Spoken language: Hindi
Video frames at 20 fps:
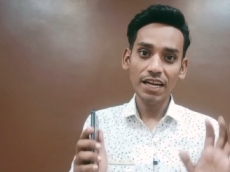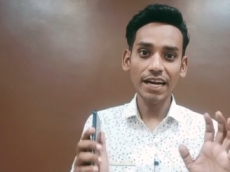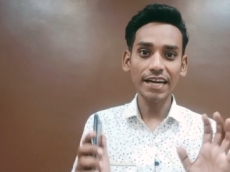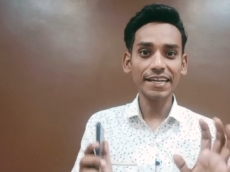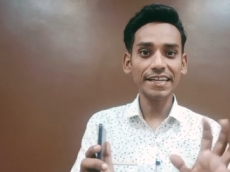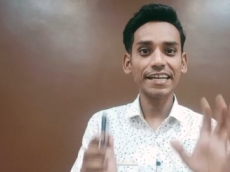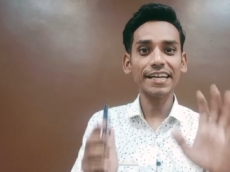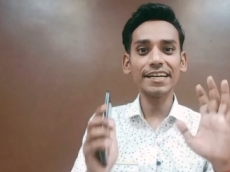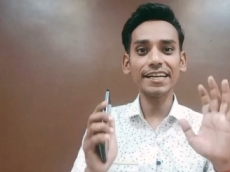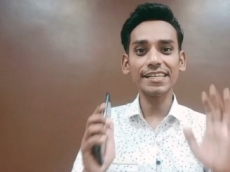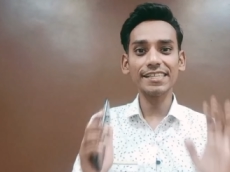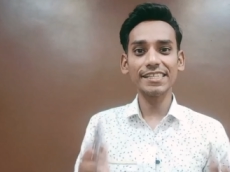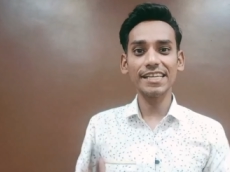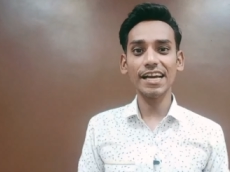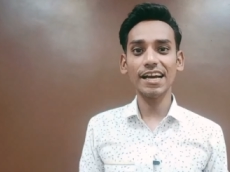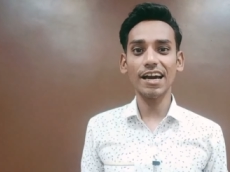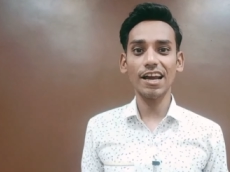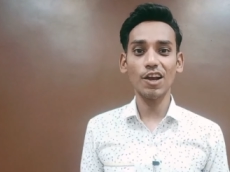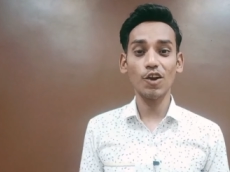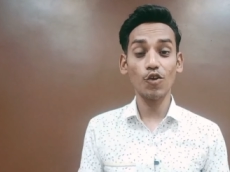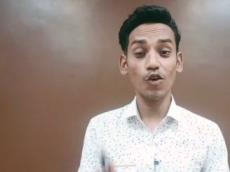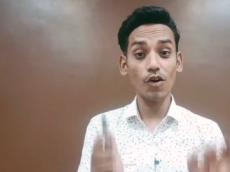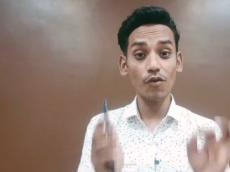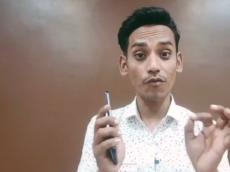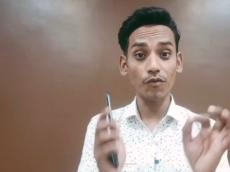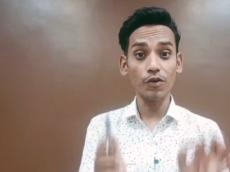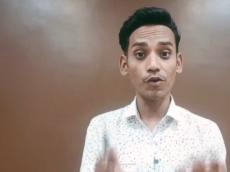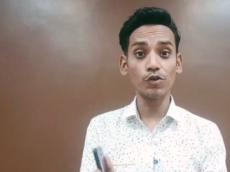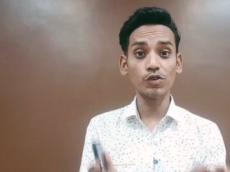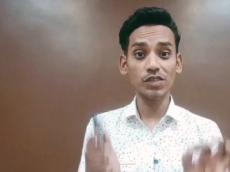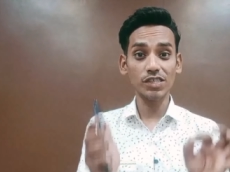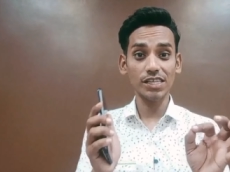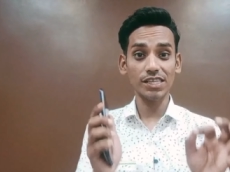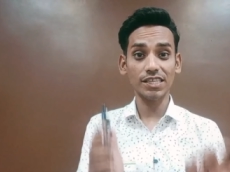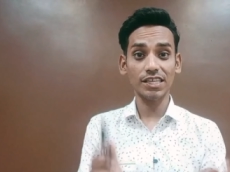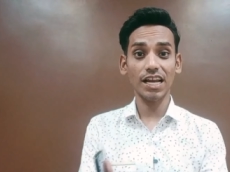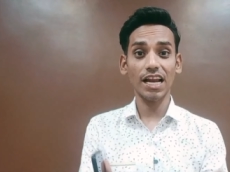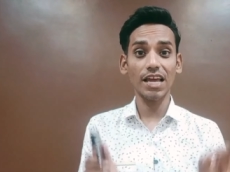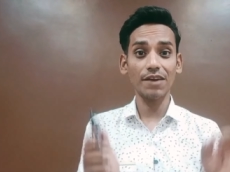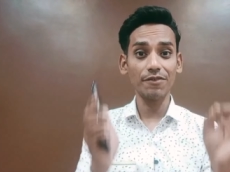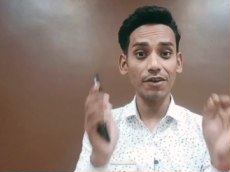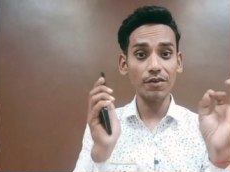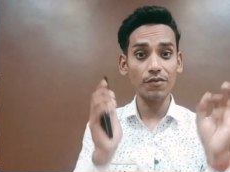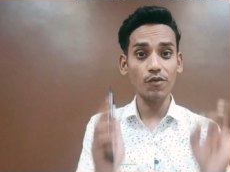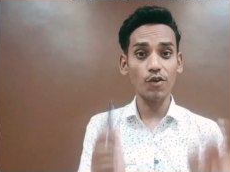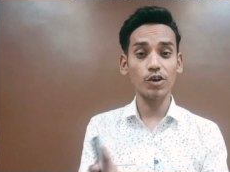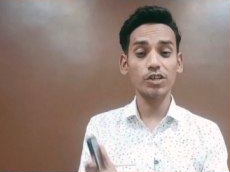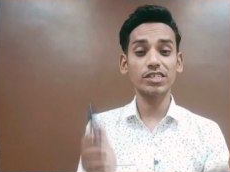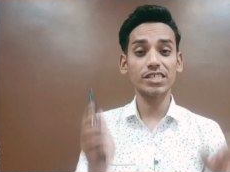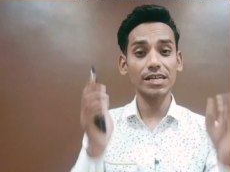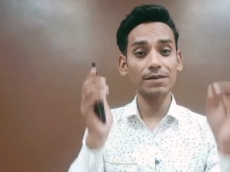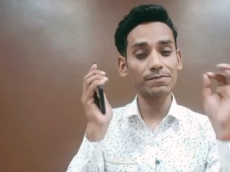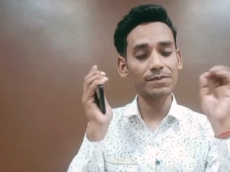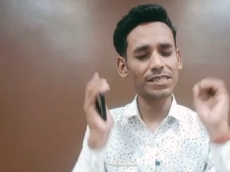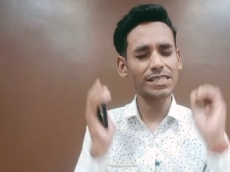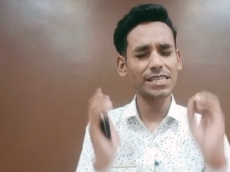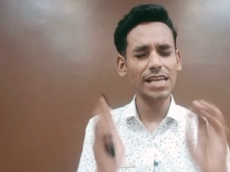कंटेंट अच्छा कर लोगे व्यूज सब्सक्राइबर वॉच टाइम